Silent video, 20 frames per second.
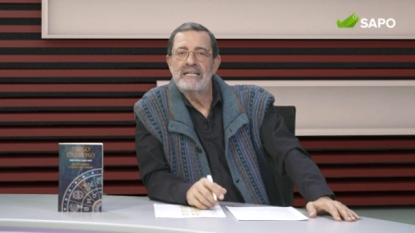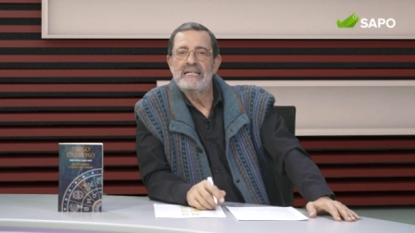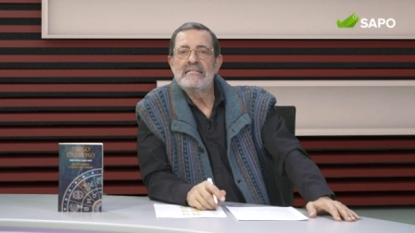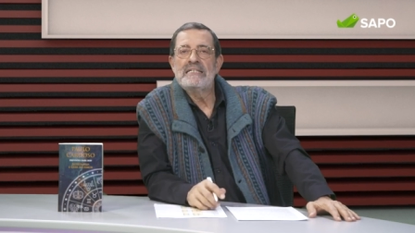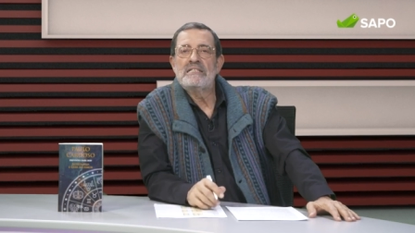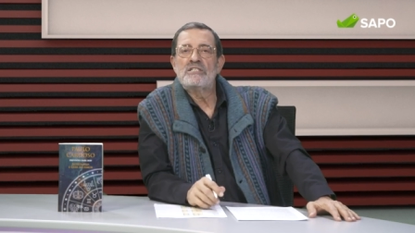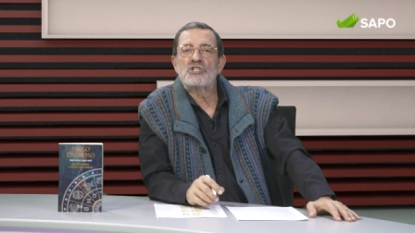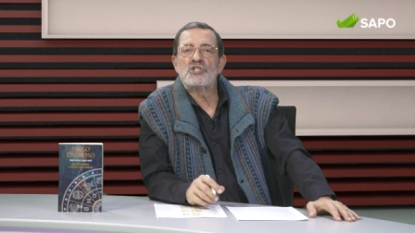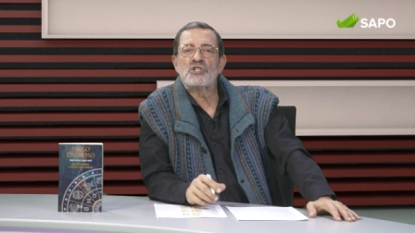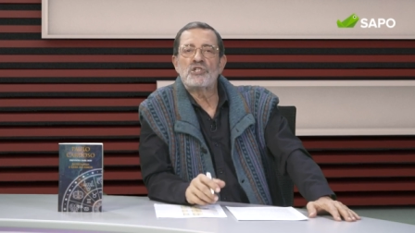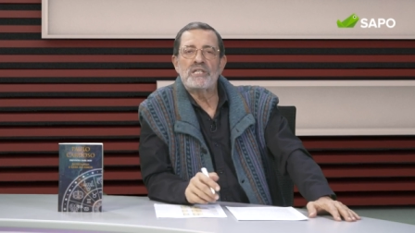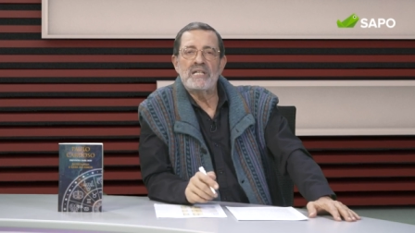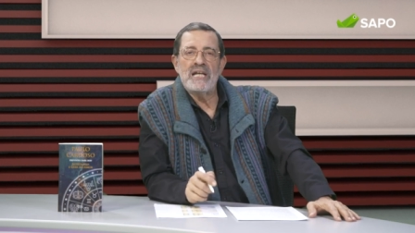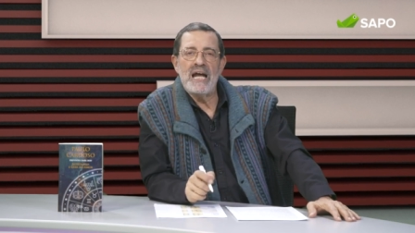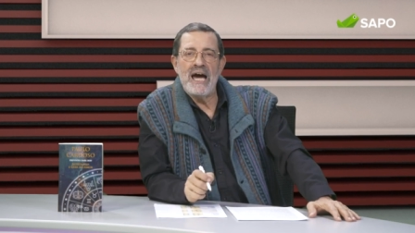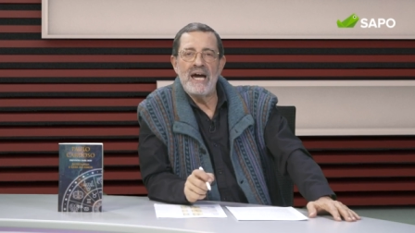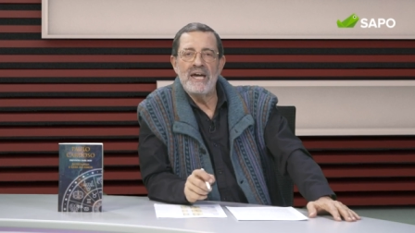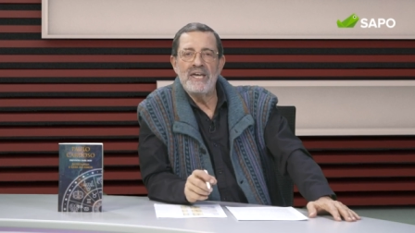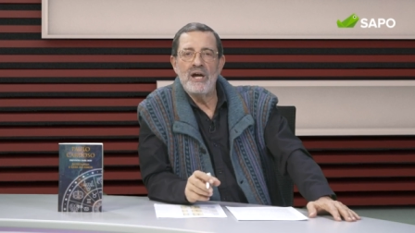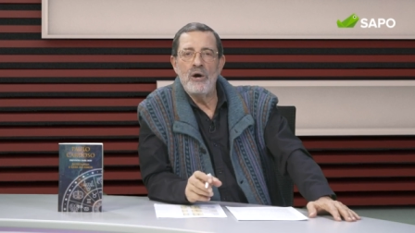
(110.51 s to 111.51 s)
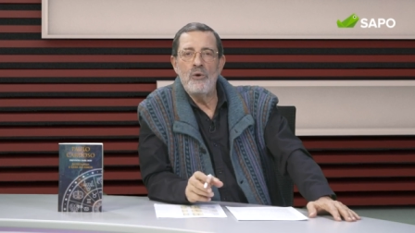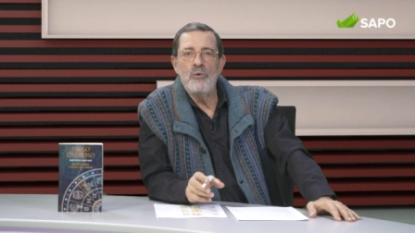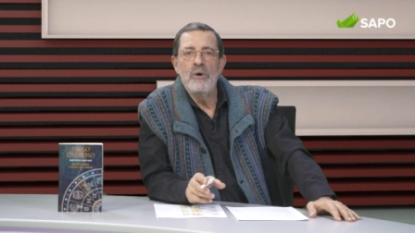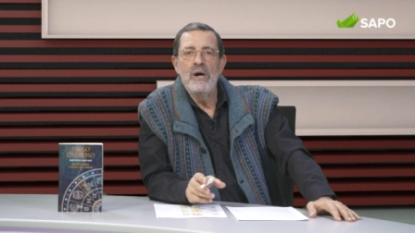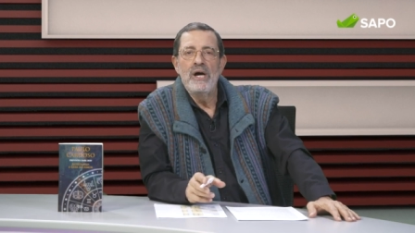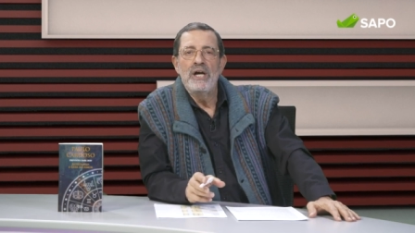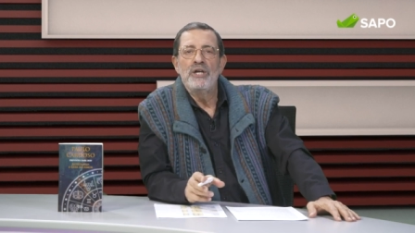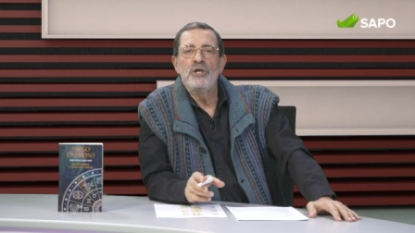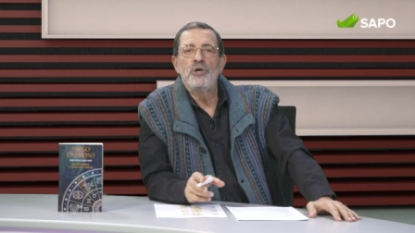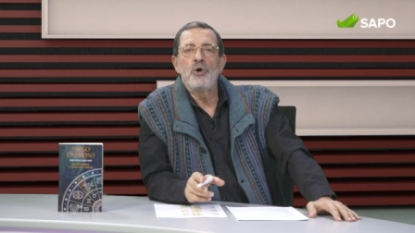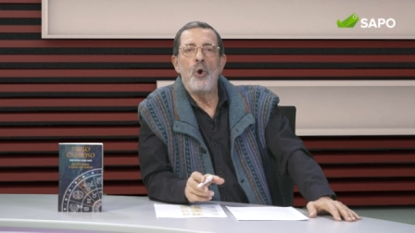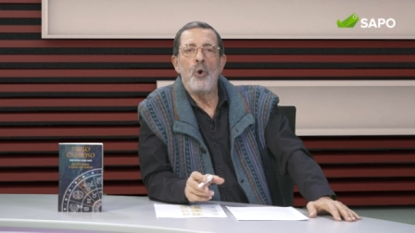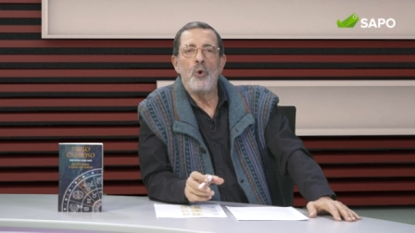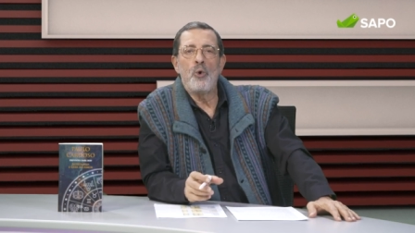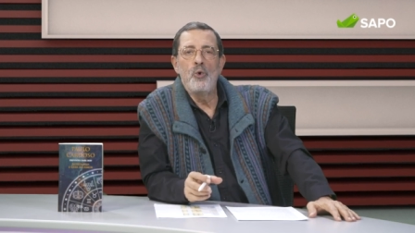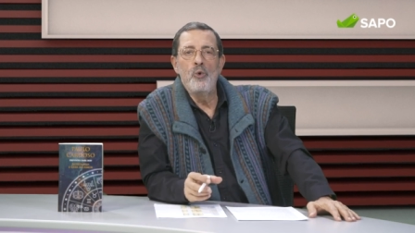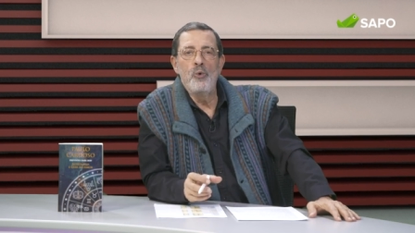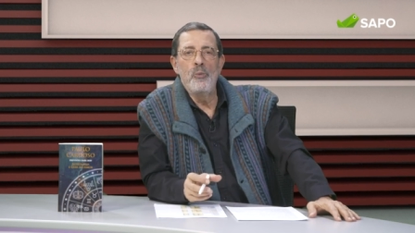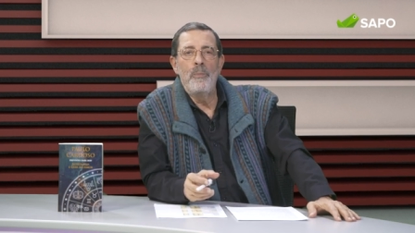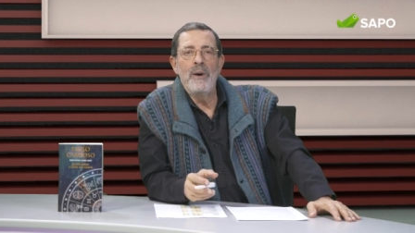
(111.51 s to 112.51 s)
que distraiam e
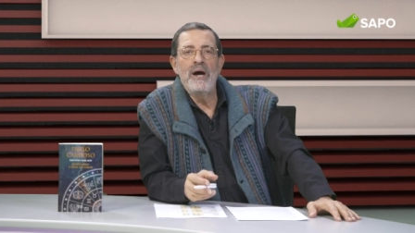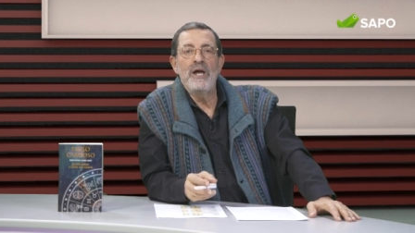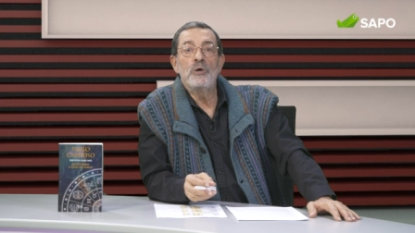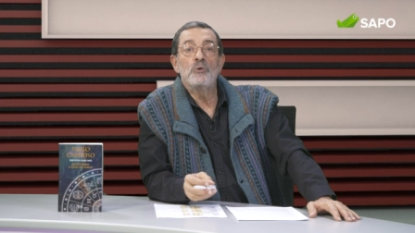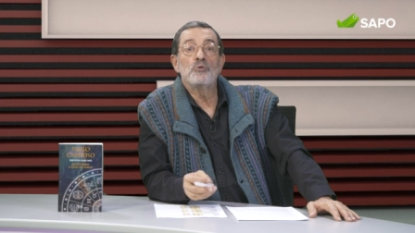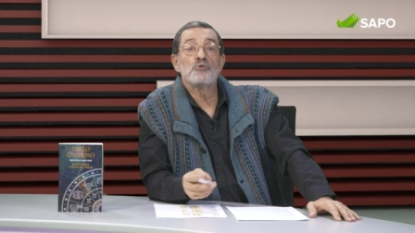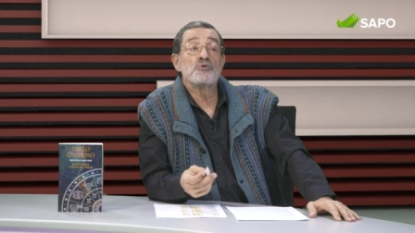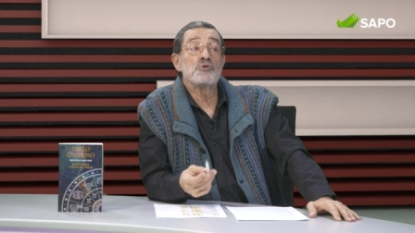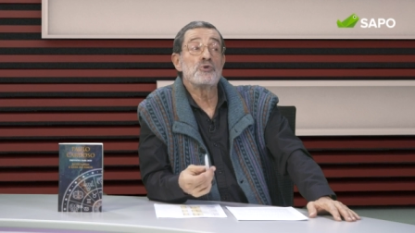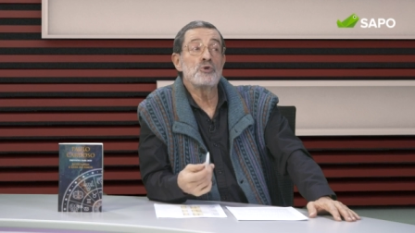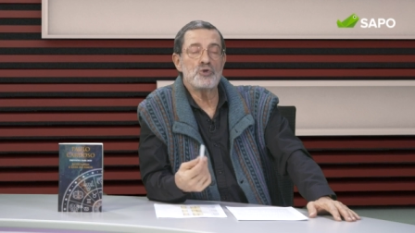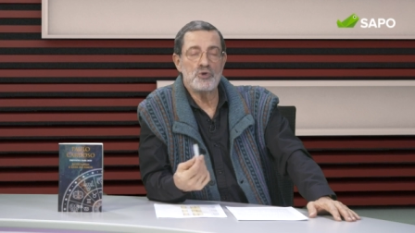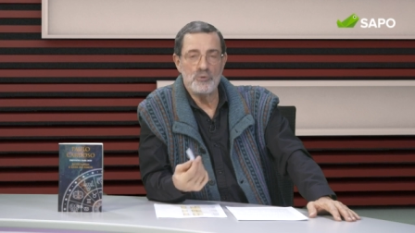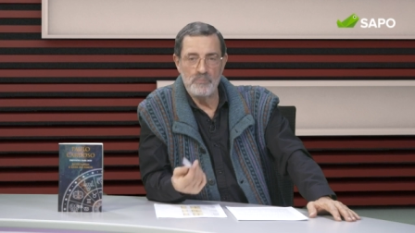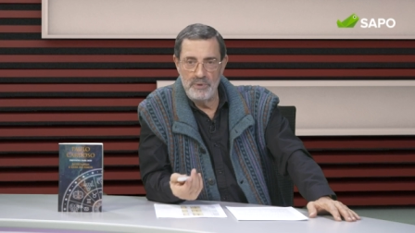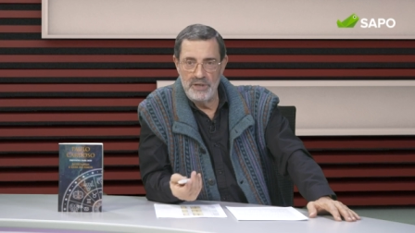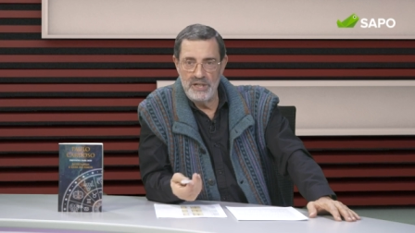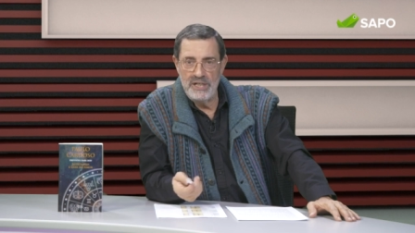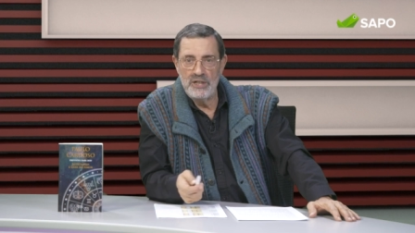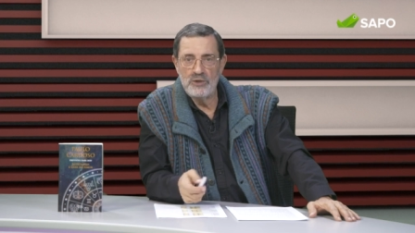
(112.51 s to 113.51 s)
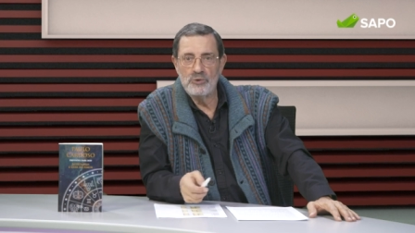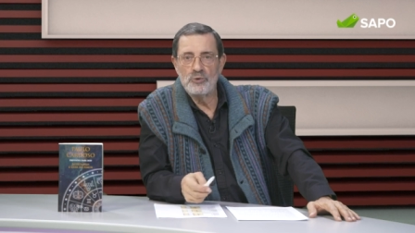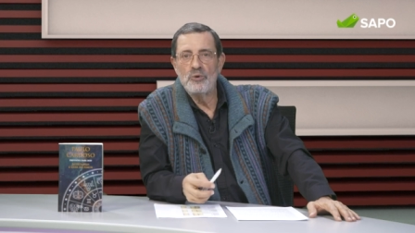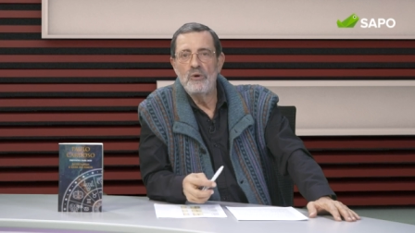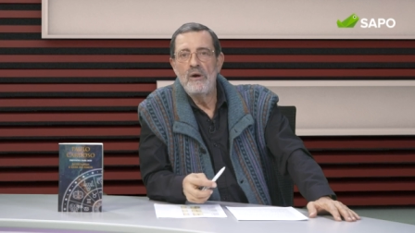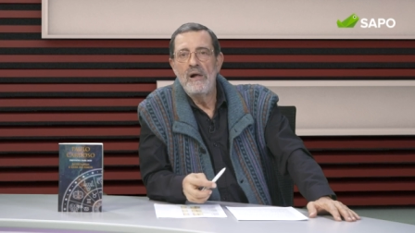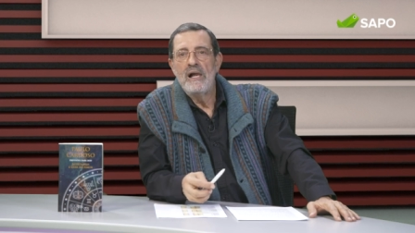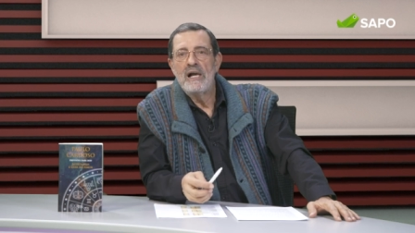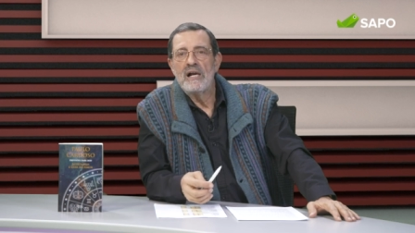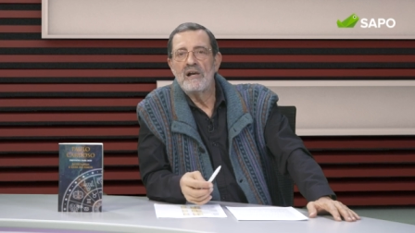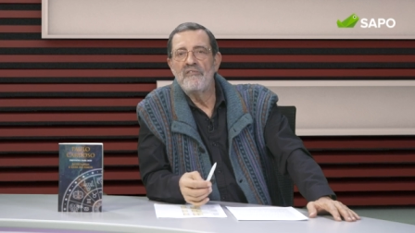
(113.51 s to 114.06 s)
ocupem o seu espírito,